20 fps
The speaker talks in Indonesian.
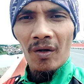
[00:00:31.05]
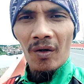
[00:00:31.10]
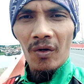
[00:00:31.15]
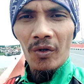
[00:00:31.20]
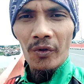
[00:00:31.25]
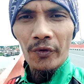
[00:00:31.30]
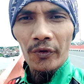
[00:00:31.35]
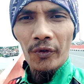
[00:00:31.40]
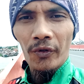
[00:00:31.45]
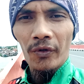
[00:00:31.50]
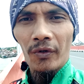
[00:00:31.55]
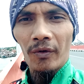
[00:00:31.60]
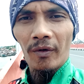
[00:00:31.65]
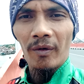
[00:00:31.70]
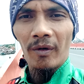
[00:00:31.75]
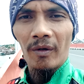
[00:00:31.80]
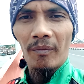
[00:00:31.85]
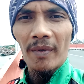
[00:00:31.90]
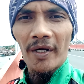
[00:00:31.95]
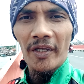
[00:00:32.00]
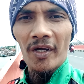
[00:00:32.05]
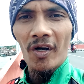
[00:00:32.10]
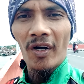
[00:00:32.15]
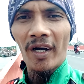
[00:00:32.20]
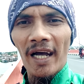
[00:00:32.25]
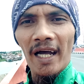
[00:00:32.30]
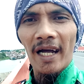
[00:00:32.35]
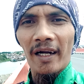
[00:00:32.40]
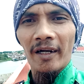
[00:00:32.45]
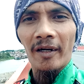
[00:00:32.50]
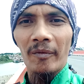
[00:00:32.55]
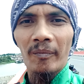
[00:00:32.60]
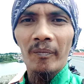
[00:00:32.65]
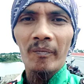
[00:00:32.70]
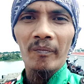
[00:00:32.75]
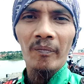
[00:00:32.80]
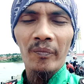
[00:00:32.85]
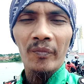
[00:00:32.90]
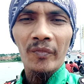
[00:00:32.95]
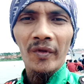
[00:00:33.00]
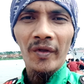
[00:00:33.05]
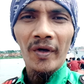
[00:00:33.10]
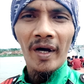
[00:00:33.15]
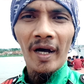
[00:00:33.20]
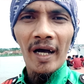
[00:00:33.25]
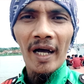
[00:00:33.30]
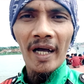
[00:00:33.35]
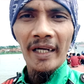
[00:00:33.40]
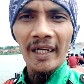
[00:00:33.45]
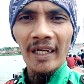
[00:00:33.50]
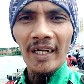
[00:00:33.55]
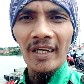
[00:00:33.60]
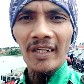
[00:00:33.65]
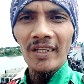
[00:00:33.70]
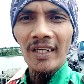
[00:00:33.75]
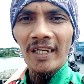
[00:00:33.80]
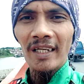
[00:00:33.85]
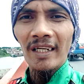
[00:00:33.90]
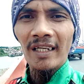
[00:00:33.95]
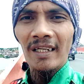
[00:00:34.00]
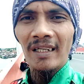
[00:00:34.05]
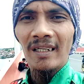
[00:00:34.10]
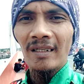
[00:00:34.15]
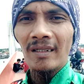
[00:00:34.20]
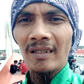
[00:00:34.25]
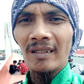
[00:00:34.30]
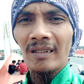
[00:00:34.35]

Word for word: untuk banyak orang hari ini